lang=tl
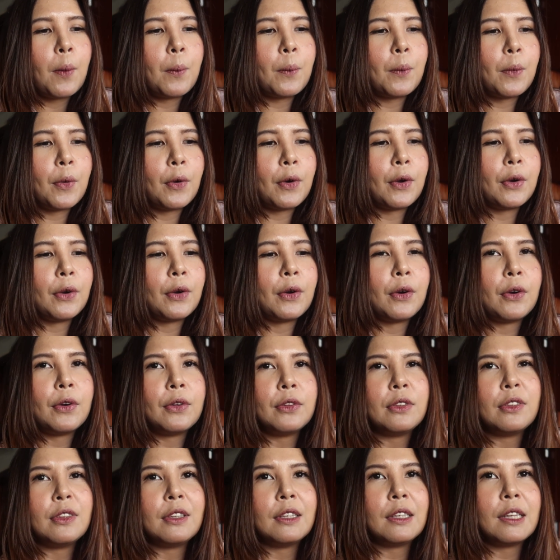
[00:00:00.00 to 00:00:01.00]
more
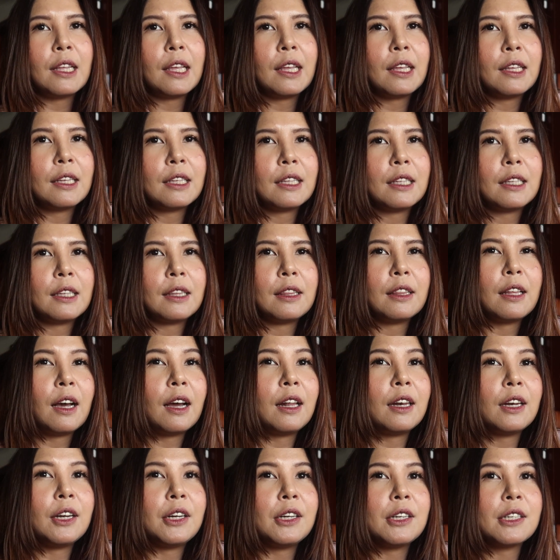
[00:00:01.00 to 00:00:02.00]
on
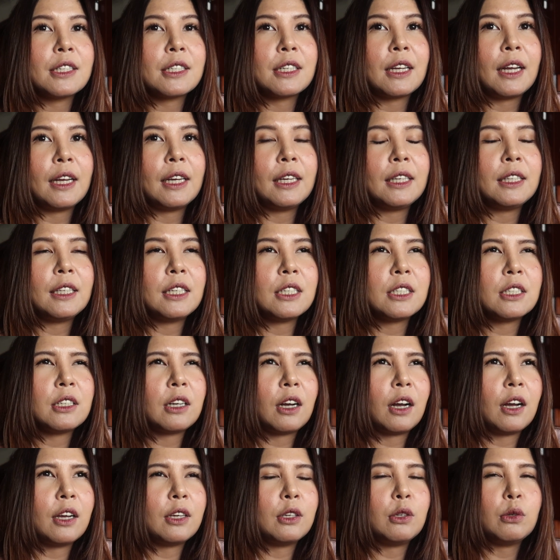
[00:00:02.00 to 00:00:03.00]
dollar side at
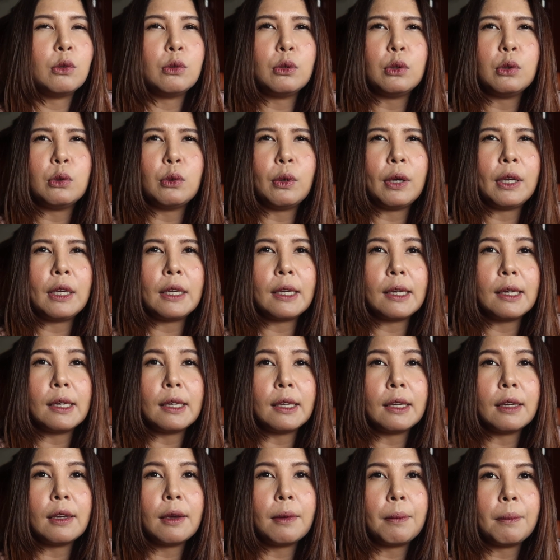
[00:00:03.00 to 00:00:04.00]
saka yung
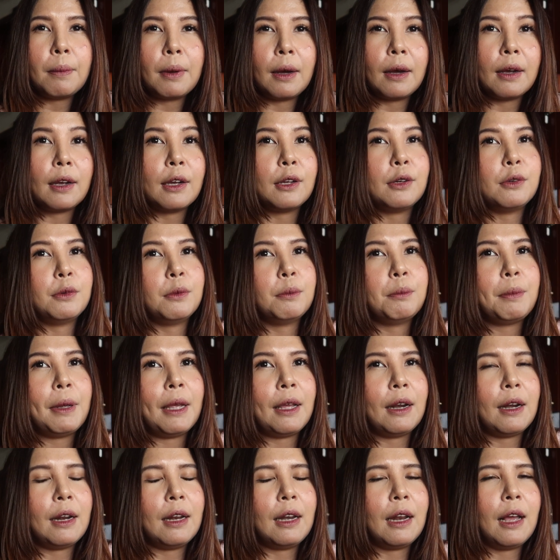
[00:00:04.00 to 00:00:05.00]
UAE, mga ganong
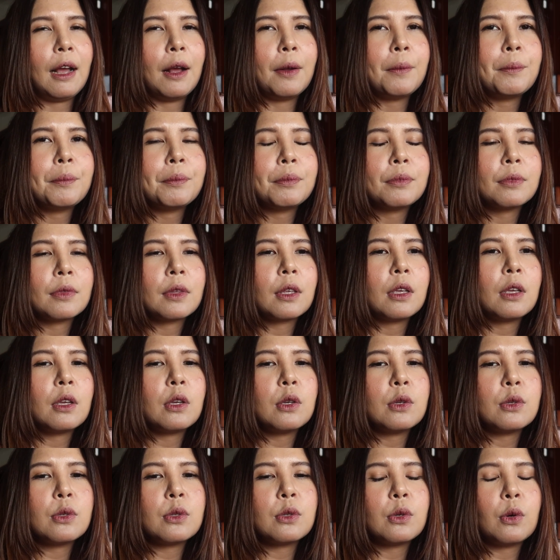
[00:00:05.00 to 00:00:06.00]
pera lang.
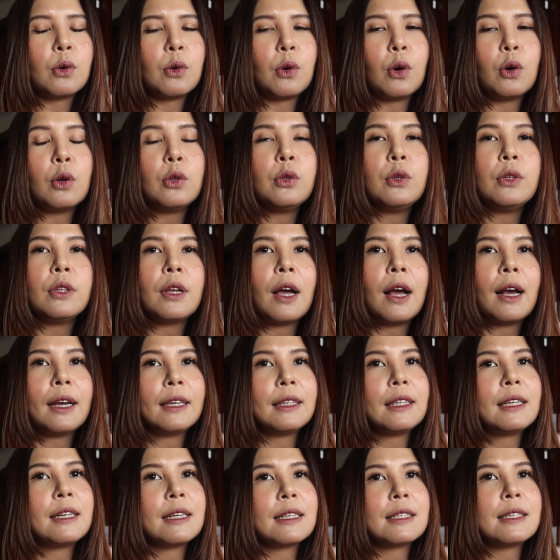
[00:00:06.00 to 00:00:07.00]
So, although
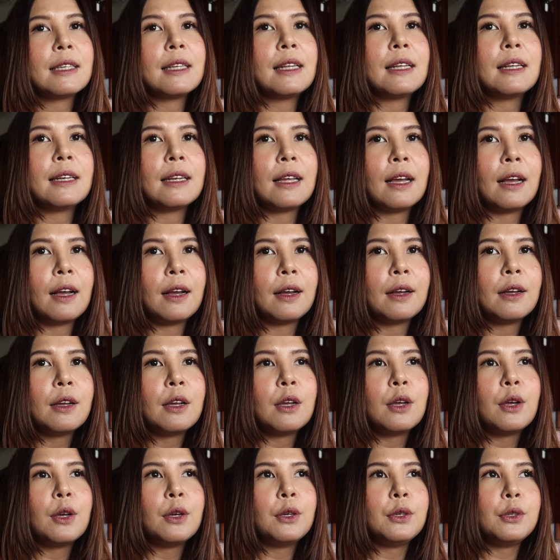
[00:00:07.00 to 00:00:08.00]
nakakita na sila ng
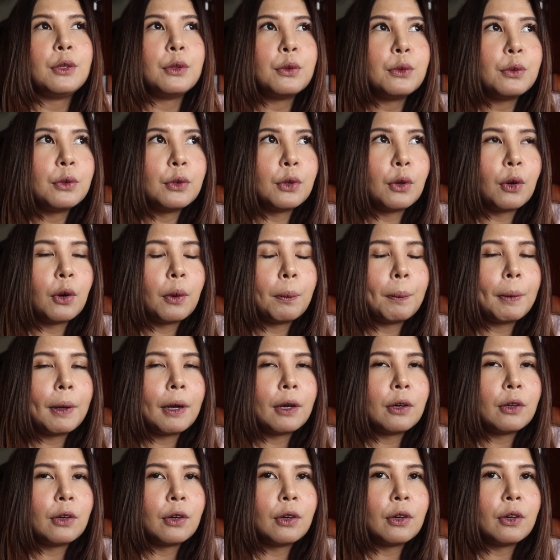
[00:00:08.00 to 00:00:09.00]
euro,
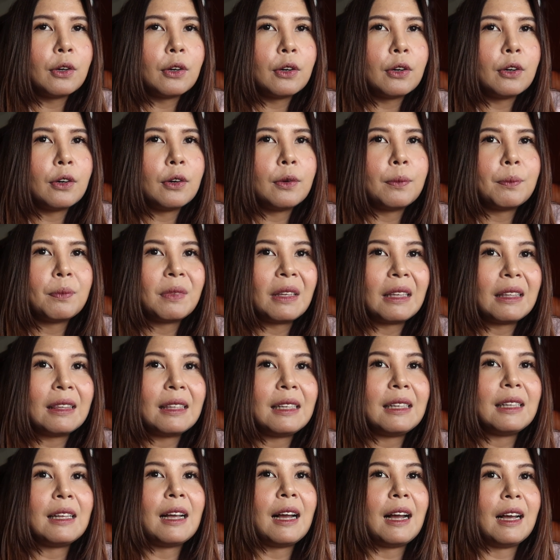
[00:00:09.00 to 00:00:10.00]
pero
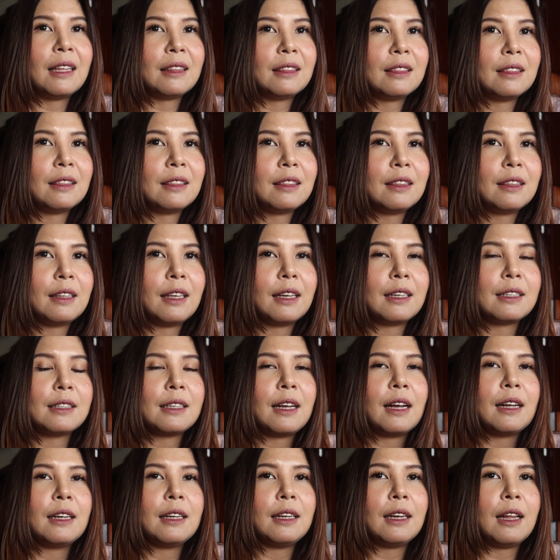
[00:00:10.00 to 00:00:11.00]
hindi lahat,
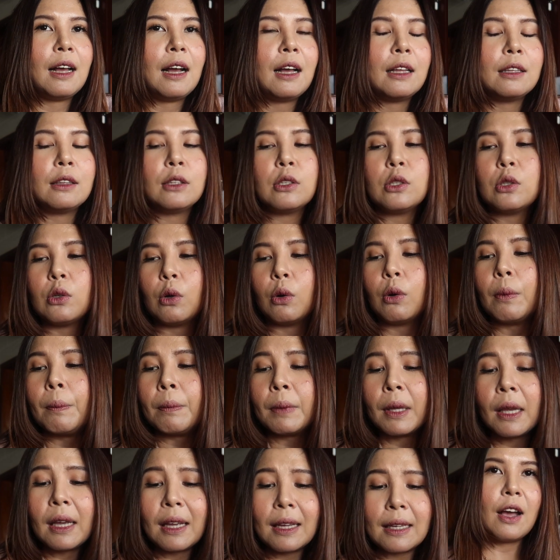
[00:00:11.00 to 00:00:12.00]
exactly lahat. So,
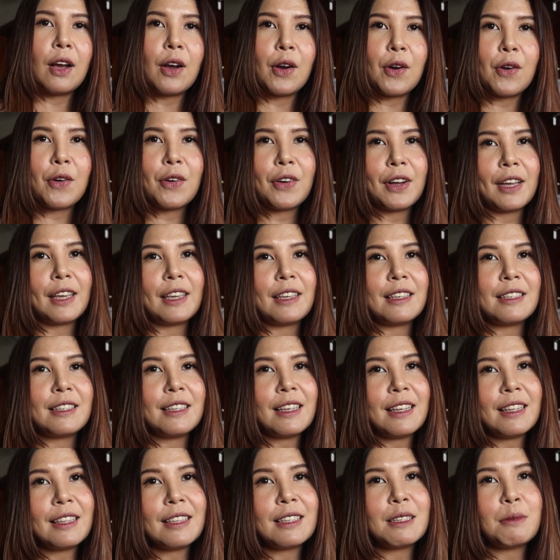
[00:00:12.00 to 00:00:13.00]
okay,
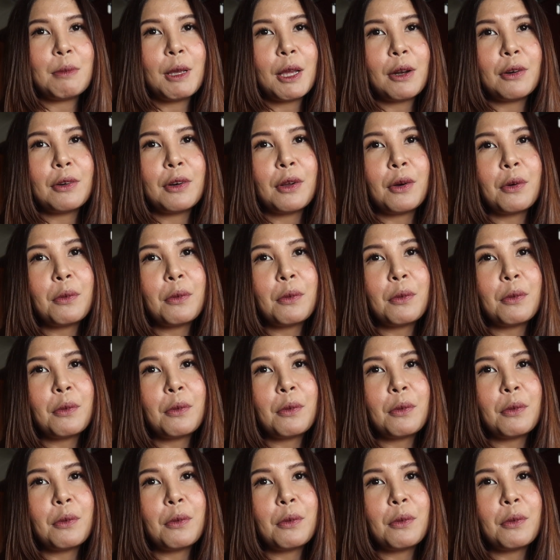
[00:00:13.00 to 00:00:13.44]
since meron